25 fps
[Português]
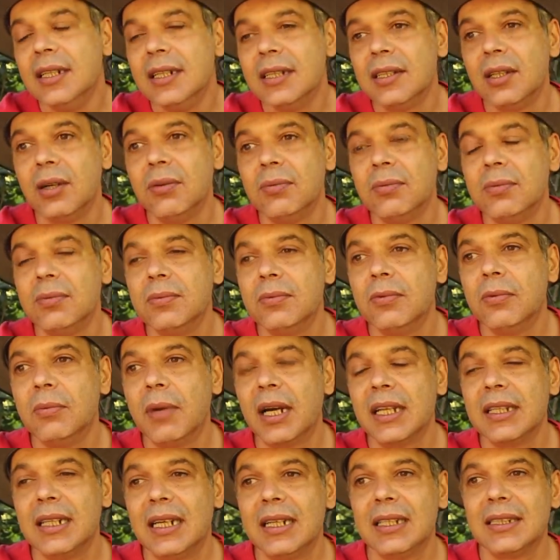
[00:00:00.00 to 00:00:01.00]
Então,
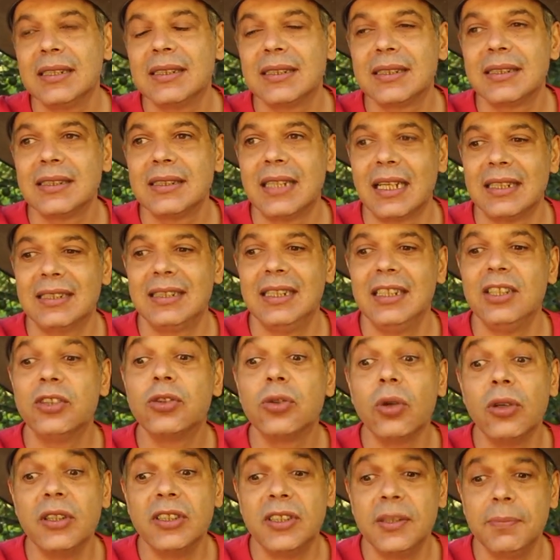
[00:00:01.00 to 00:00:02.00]
uma das, das
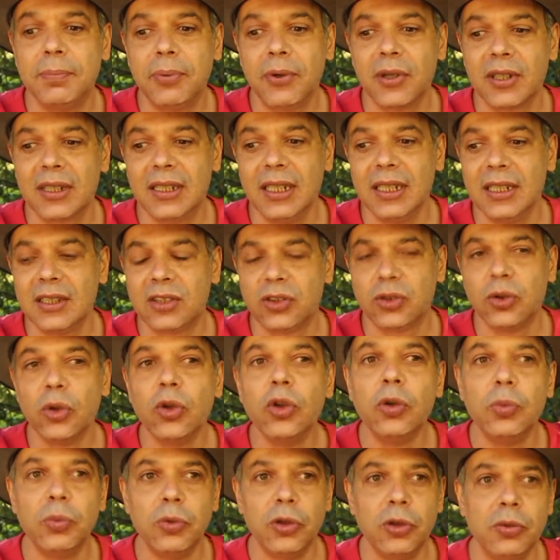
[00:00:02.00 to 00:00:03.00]
lições importantes do
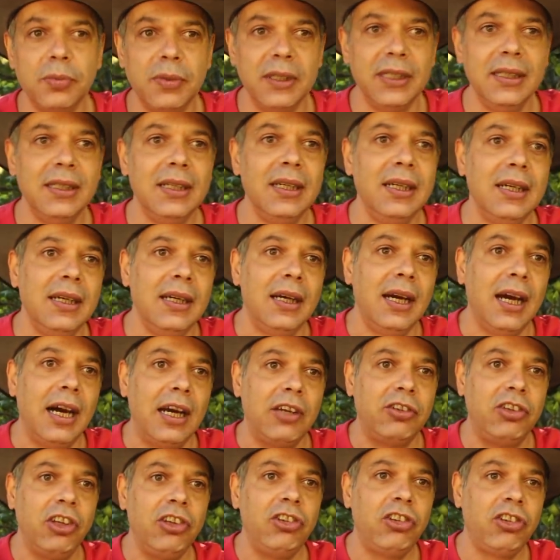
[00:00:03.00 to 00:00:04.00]
Lumumba
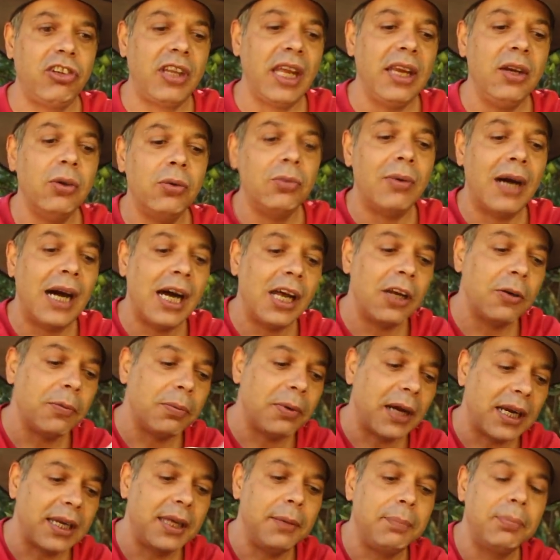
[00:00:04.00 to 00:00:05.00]
a gente tem um
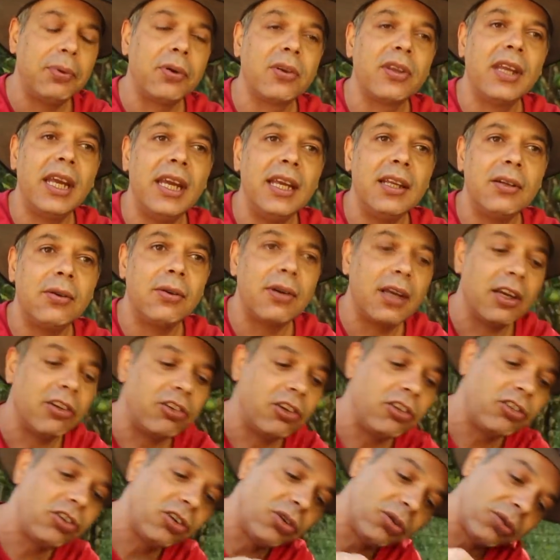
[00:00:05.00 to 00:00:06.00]
aro aqui por dentro que a
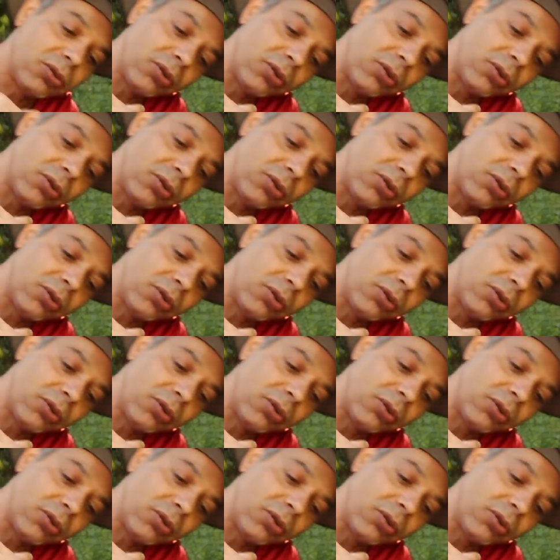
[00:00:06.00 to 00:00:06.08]
gente não